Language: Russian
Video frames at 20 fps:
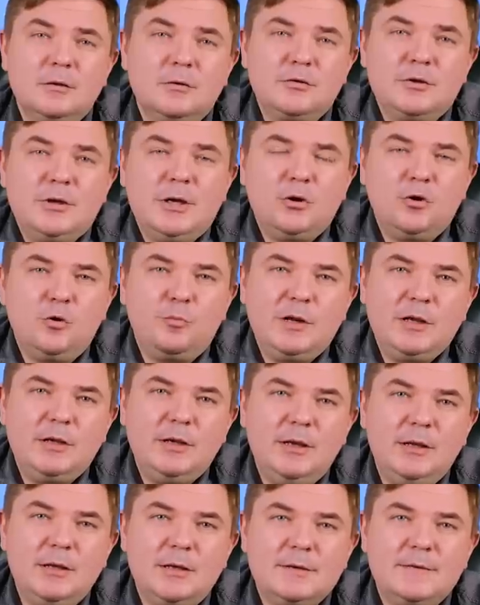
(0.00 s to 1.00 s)
Друзья, добрый
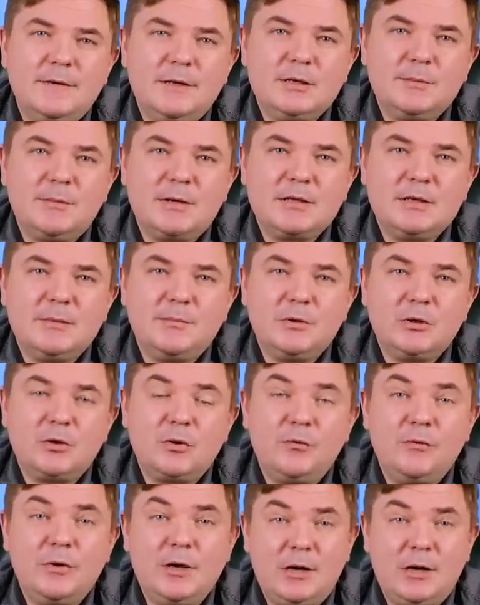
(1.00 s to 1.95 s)
день, на связи Максим Петров.